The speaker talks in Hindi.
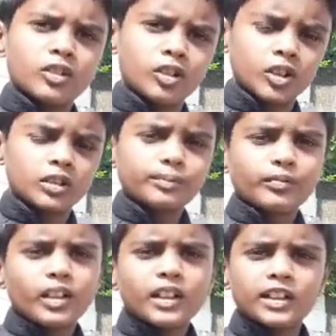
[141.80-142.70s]
और
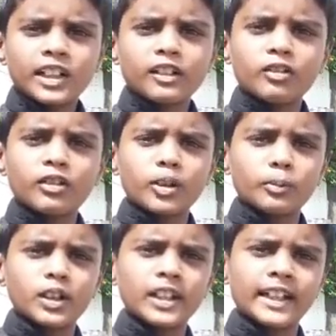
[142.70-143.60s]
टिंकू का
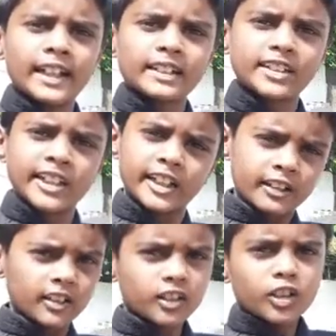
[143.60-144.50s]
मिली एक
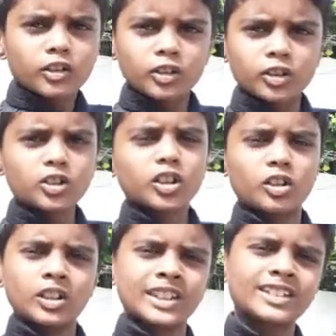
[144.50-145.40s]
सीख तो
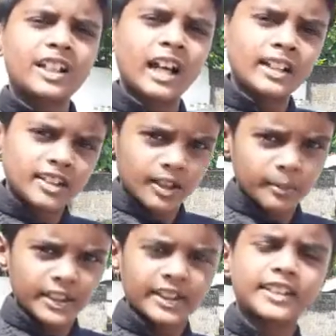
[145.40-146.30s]
दोस्तों इस कहानी से
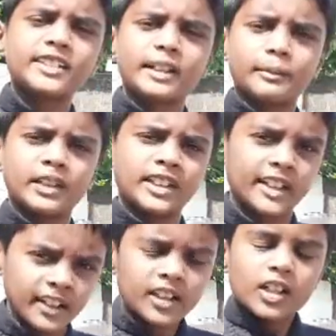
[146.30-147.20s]
हमें ये सीख मिलती
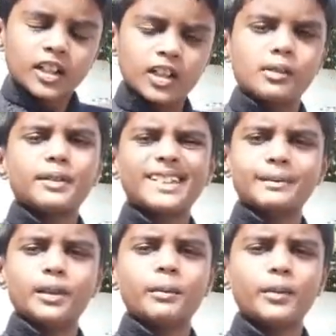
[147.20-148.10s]
है कि हमें
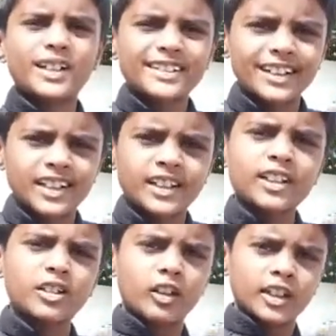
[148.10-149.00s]
सिर्फ नंबर्स के लिए
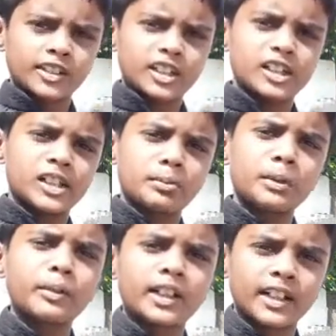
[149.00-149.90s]
नहीं नॉलेज के लिए भी
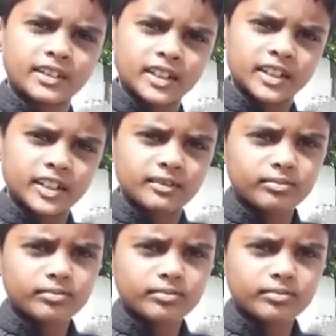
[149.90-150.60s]
पढ़ना चाहिए